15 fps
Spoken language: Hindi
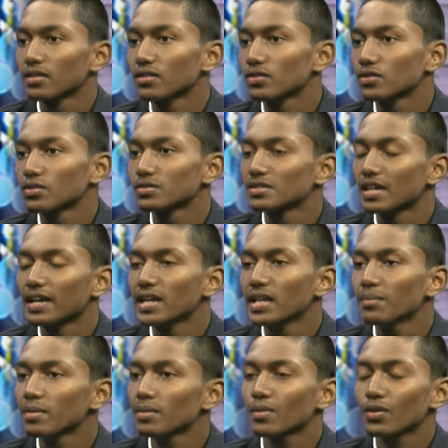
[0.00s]
तो
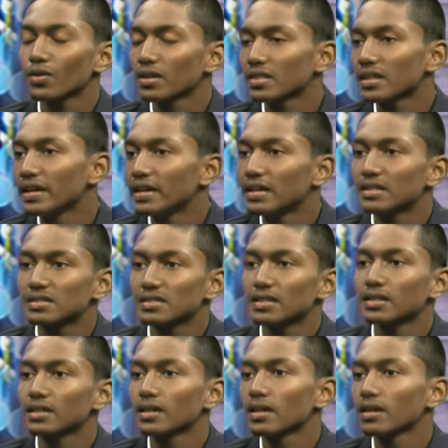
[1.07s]
स्टार्टिंग में मेरे को इतना इंटरेस्ट नहीं
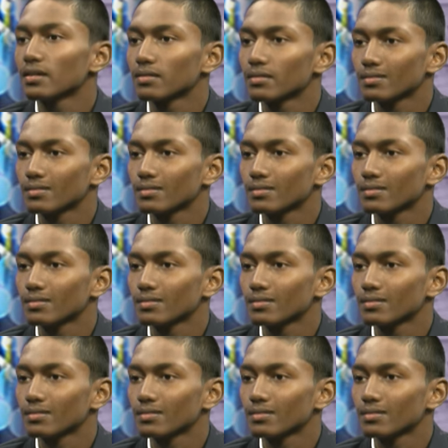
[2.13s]
था कि